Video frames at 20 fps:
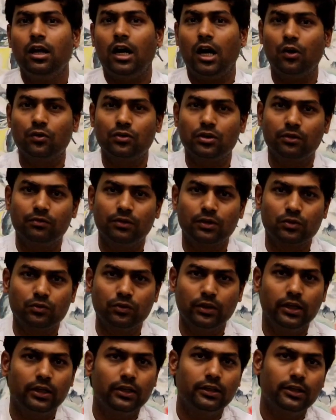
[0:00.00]
आवश्यक
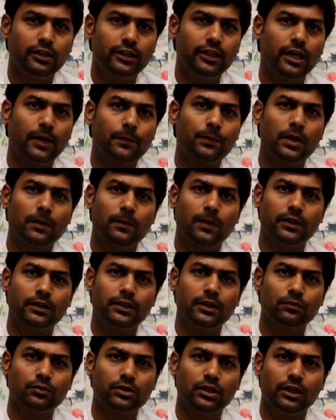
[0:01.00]
वस्तुएं यदि आपके
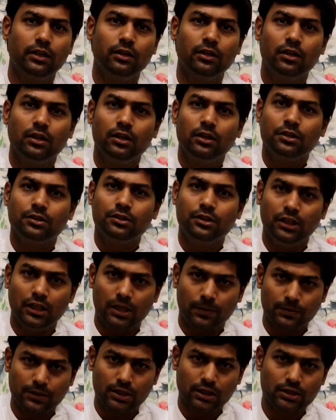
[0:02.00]
माध्यम से
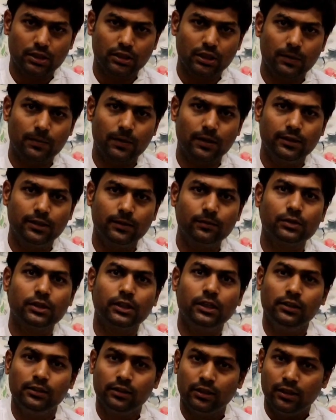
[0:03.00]
जिला प्रशासन के माध्यम
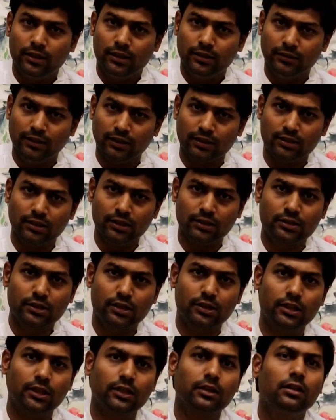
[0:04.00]
से निचले
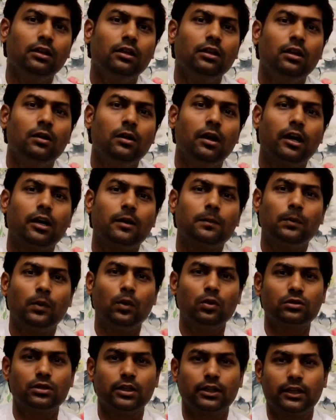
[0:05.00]
स्तर तक अगर
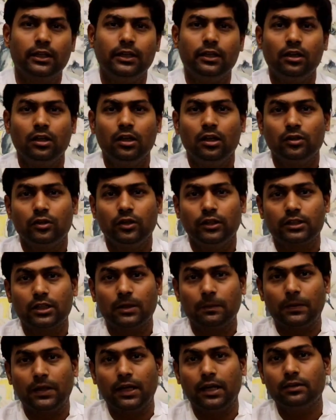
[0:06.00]
पहुंच सके तो ऐसा
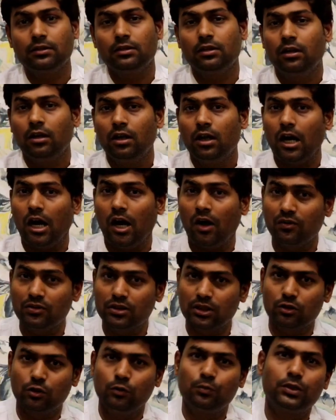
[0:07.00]
प्रयास
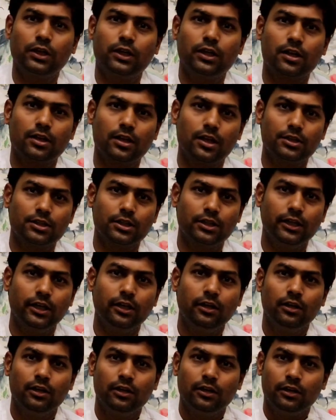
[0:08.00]
आवश्यक रूप से करना
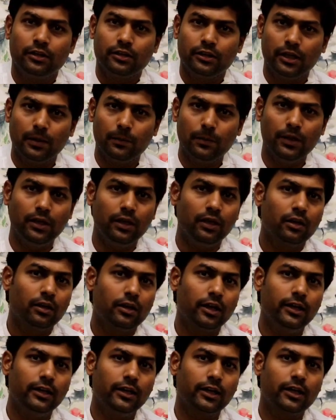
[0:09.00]
चाहिए ये भी
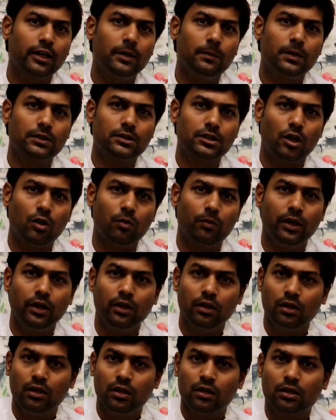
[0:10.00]
कहीं ना कहीं बचाव में
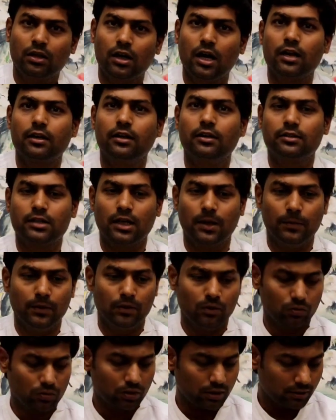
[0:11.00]
कारगर
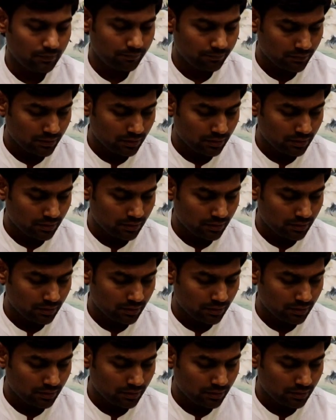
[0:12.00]
साबित होगा